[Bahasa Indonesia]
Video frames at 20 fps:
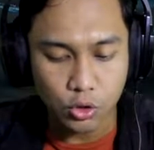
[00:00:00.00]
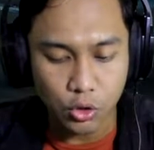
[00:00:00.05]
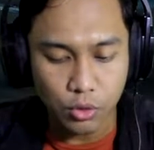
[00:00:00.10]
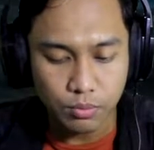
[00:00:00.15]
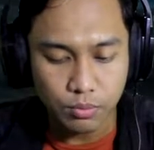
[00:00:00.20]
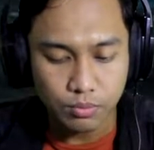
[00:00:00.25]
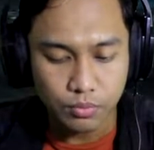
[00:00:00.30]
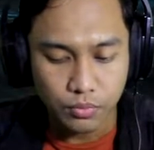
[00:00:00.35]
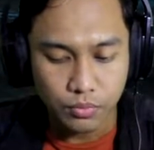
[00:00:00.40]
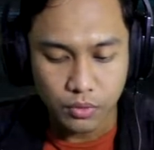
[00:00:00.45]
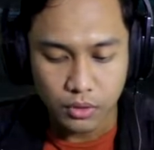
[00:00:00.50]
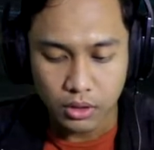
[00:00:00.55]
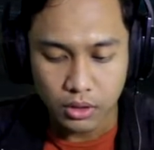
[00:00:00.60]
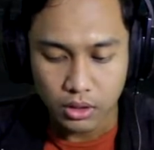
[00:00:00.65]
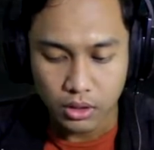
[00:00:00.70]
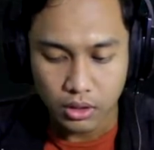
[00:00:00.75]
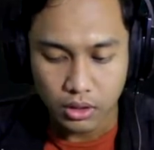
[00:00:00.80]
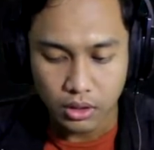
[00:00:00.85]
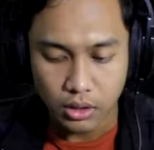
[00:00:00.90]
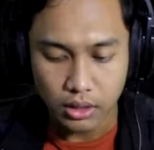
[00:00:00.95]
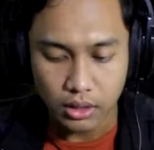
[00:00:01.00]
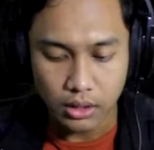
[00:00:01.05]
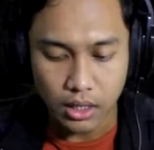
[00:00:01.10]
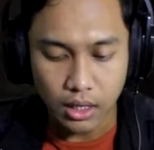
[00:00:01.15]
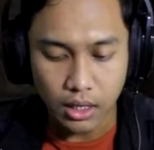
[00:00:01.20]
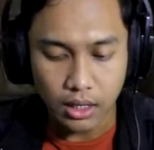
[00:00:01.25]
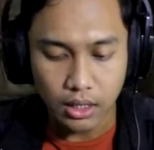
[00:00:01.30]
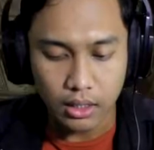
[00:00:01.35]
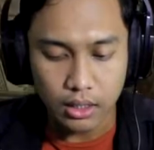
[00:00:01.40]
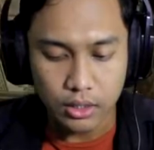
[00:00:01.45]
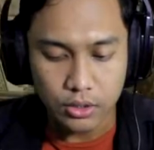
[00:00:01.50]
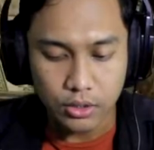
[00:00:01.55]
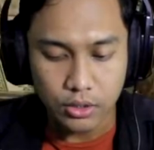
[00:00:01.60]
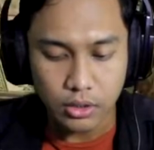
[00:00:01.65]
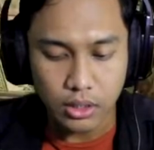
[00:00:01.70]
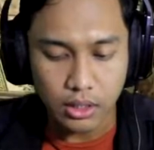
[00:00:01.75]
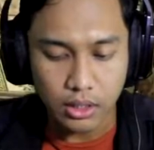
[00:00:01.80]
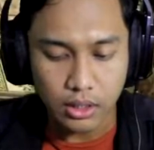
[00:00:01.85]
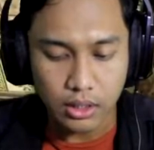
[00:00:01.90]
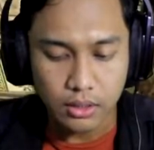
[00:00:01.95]
cukup kita akan
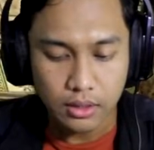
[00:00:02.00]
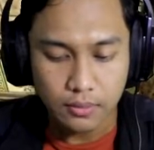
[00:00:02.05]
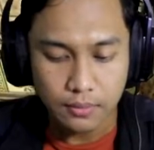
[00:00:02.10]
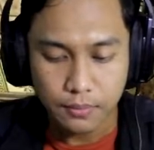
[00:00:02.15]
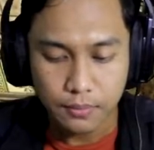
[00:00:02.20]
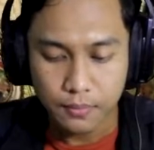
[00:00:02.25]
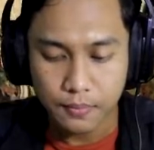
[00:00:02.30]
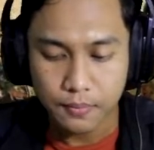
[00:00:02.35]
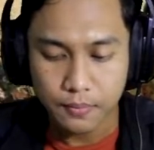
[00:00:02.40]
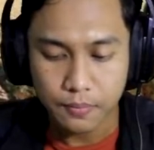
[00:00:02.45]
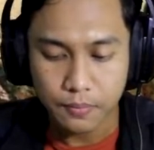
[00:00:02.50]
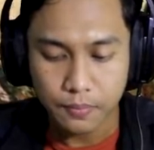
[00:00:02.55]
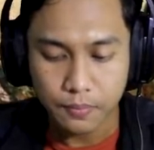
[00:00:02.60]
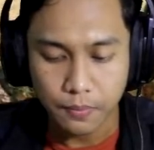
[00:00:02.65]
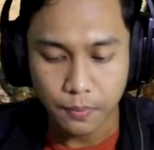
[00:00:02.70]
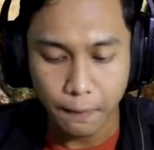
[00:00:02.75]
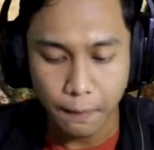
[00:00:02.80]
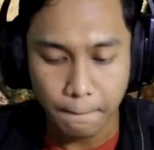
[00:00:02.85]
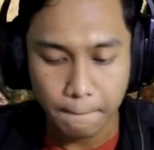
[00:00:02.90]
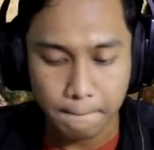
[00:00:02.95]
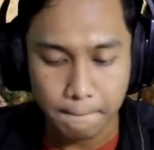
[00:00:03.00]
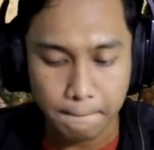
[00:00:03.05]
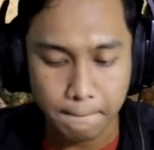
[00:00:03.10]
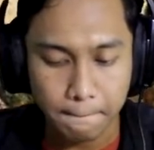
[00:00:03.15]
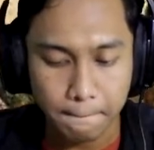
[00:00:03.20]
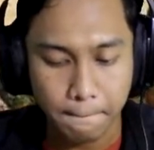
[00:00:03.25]
lanjut lagi hmm.